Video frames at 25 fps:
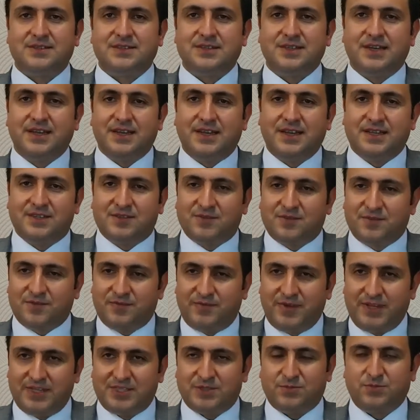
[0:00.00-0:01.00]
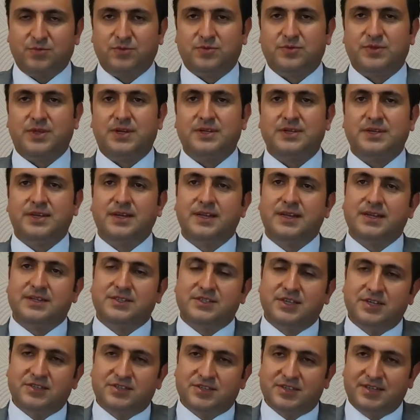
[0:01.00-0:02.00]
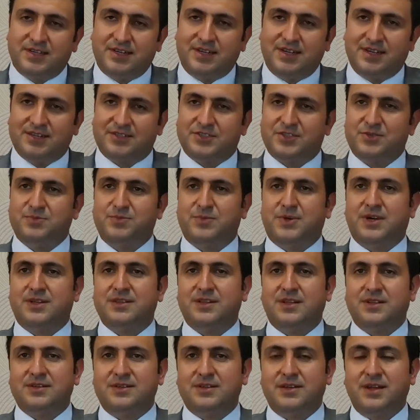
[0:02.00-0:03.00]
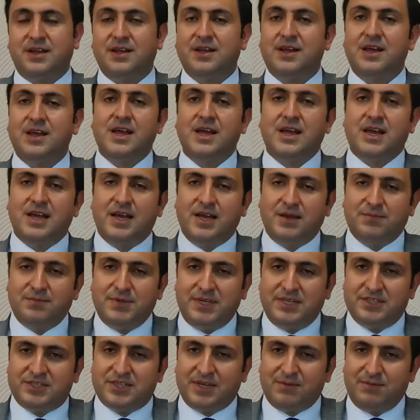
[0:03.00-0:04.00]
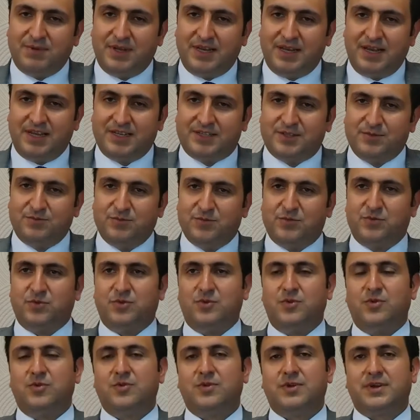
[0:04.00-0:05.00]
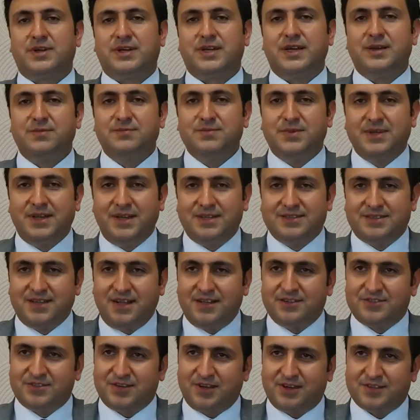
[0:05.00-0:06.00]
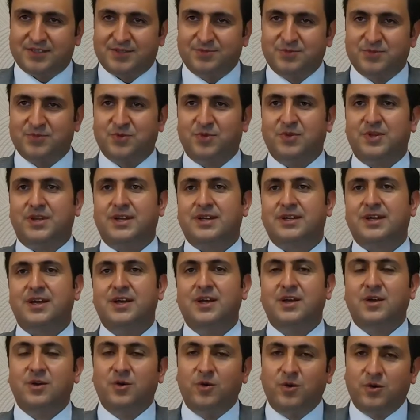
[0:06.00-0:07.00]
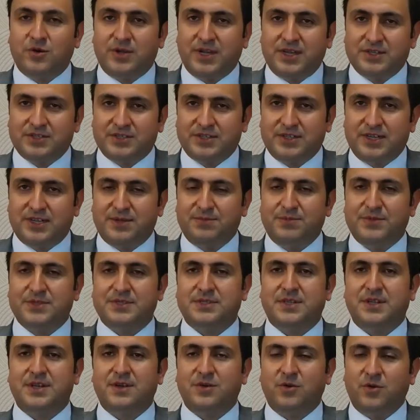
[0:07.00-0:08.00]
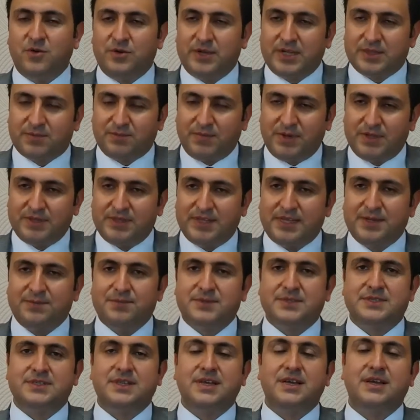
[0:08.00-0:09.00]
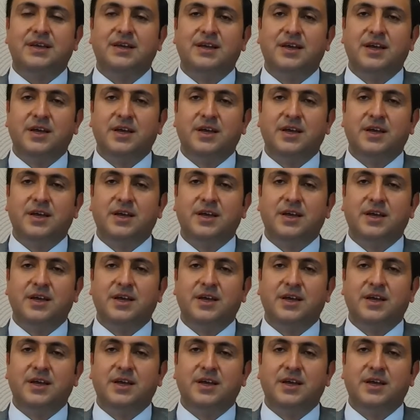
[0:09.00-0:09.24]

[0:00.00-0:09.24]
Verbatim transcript: gerek Facebook'tan, gerek çeşitli iletişim kanalıyla hem ilçe milli eğitim müdürlüğü olarak hem bireysel şahsımız olarak öğrencilerimizle, öğretmenlerimizle,